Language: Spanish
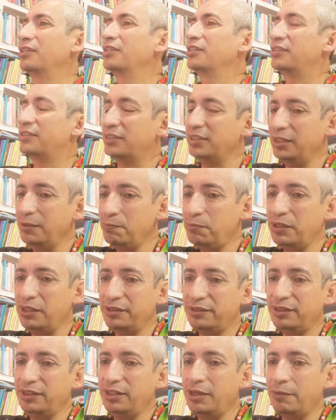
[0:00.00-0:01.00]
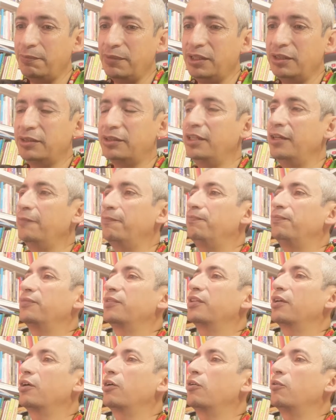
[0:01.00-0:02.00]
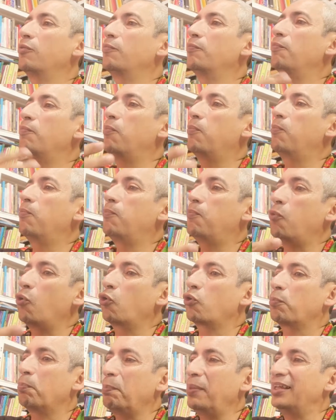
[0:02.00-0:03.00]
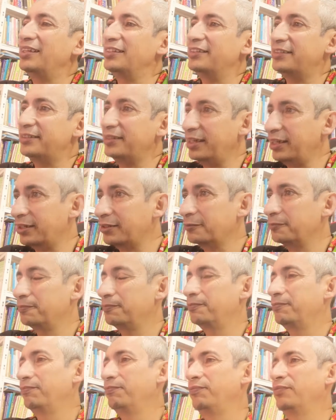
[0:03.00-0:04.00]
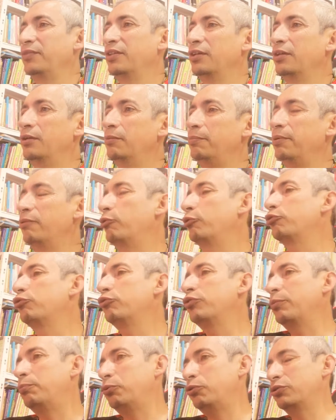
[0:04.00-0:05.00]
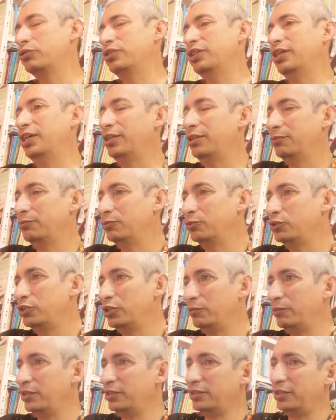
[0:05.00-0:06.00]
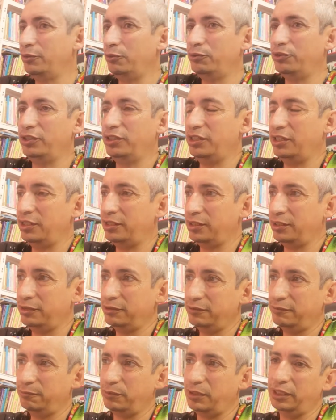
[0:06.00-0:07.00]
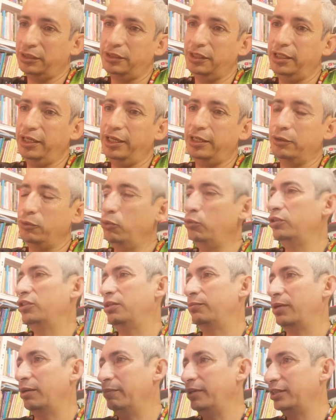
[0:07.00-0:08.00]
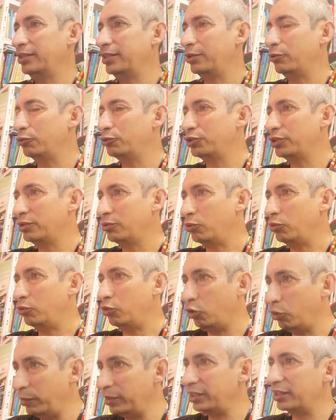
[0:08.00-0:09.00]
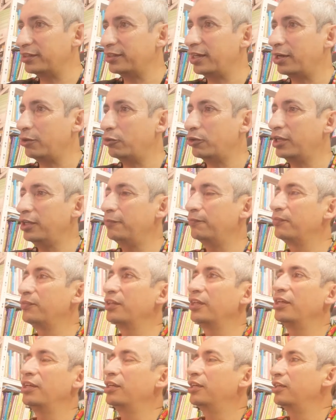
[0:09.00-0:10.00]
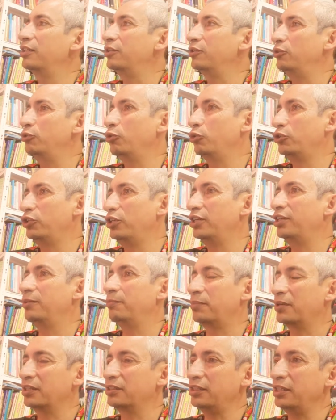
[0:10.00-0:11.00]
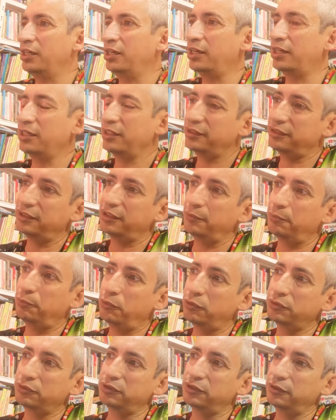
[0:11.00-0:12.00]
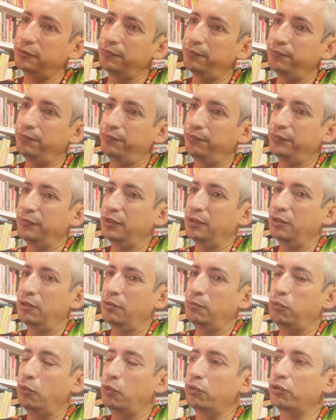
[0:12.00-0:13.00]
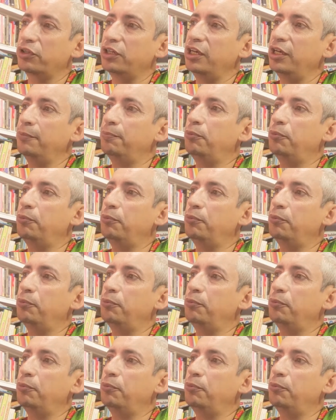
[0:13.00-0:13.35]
Simple, sencillamente por pensar. Pero es un deporte que muchas veces no se quiere practicar. Últimamente los jóvenes de ahora no quieren practicar ese deporte. ¿Por qué?